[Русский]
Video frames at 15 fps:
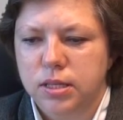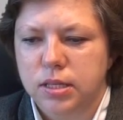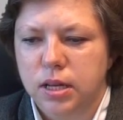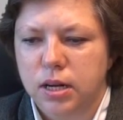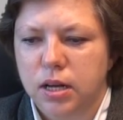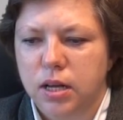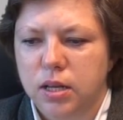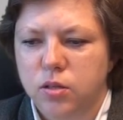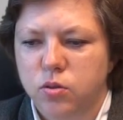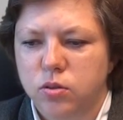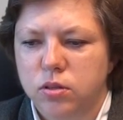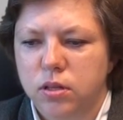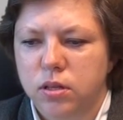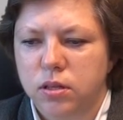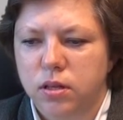э,
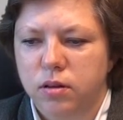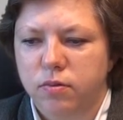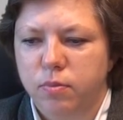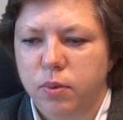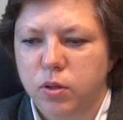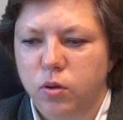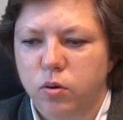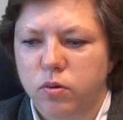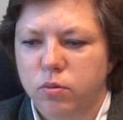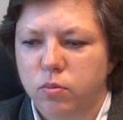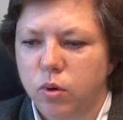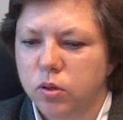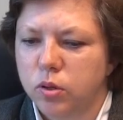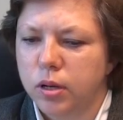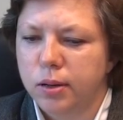студентов по новым
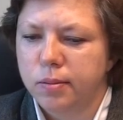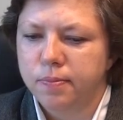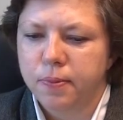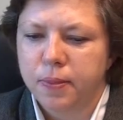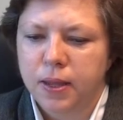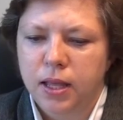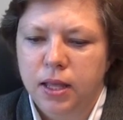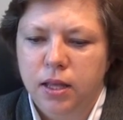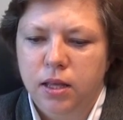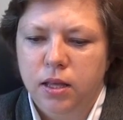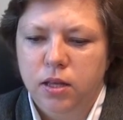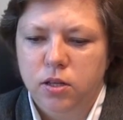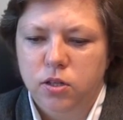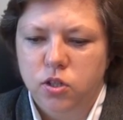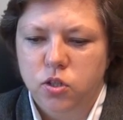модулям.
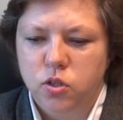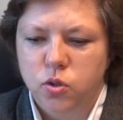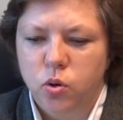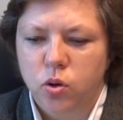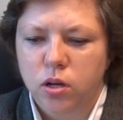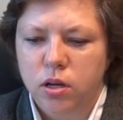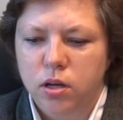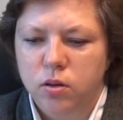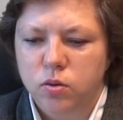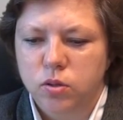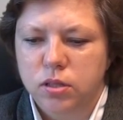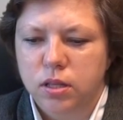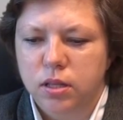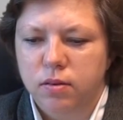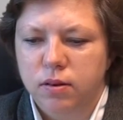И шестое –
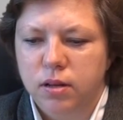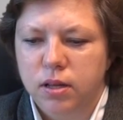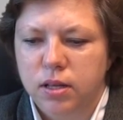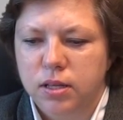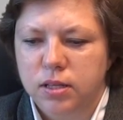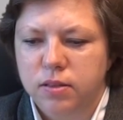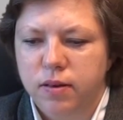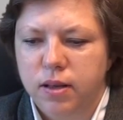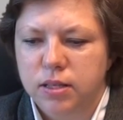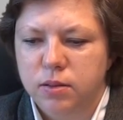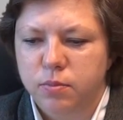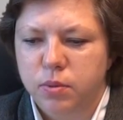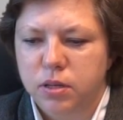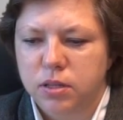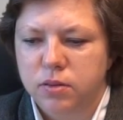установление связи
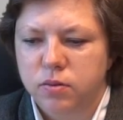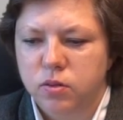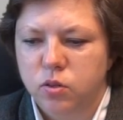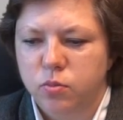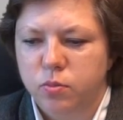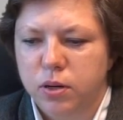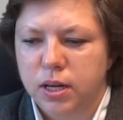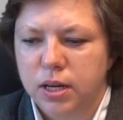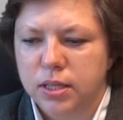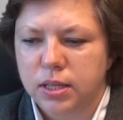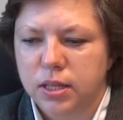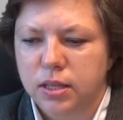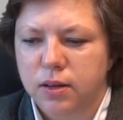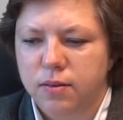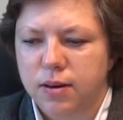по развитию
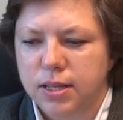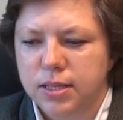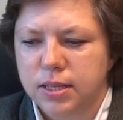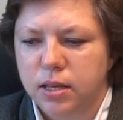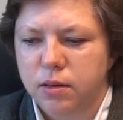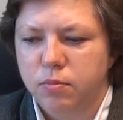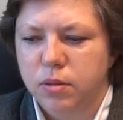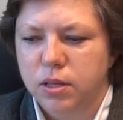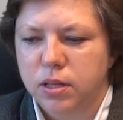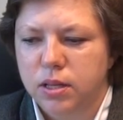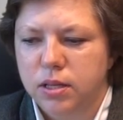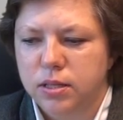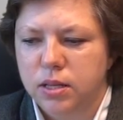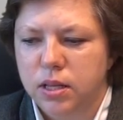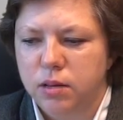проекта, инновации,
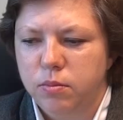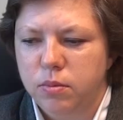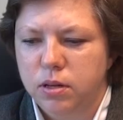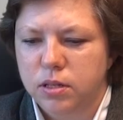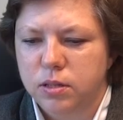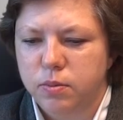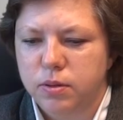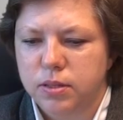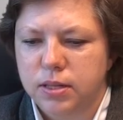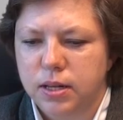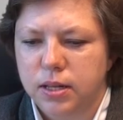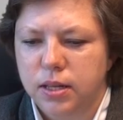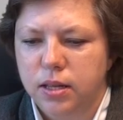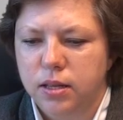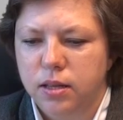обмена идеями и
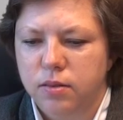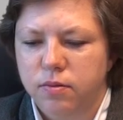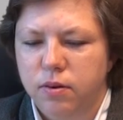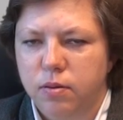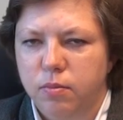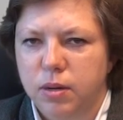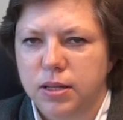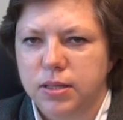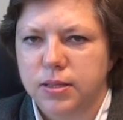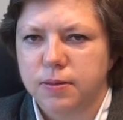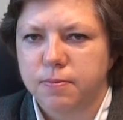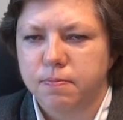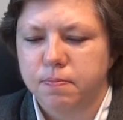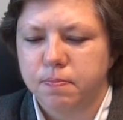распространения информации.